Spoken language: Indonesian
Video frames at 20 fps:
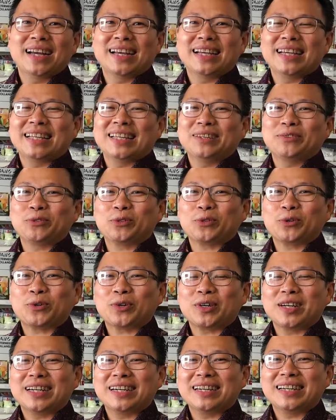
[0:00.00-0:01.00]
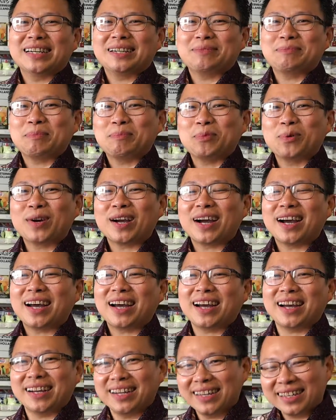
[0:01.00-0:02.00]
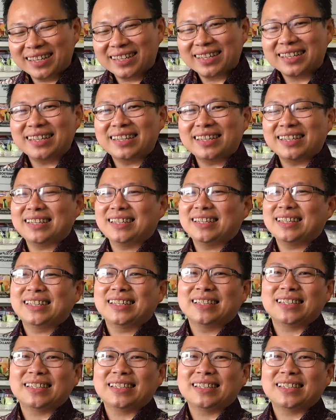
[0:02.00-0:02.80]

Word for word: okay, untuk uh, membuka uh,